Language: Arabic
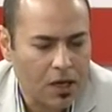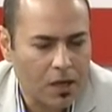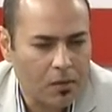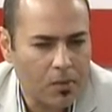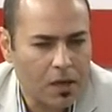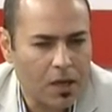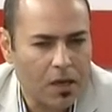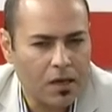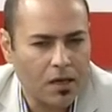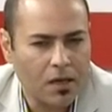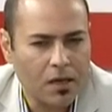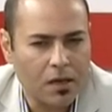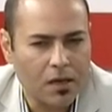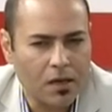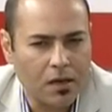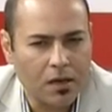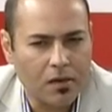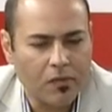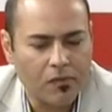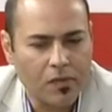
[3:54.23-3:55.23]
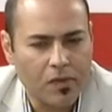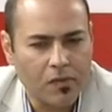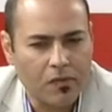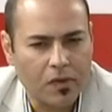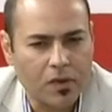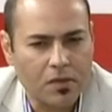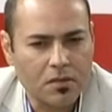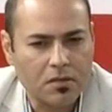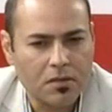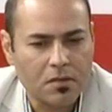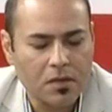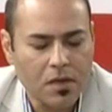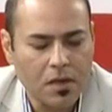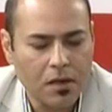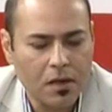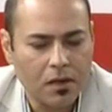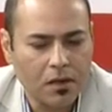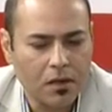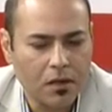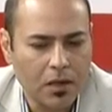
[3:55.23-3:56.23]
المهنيه في
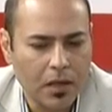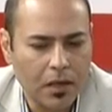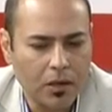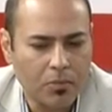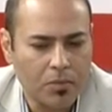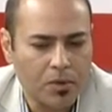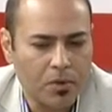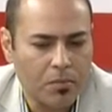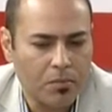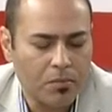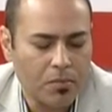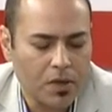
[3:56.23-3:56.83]
فلسطين يعني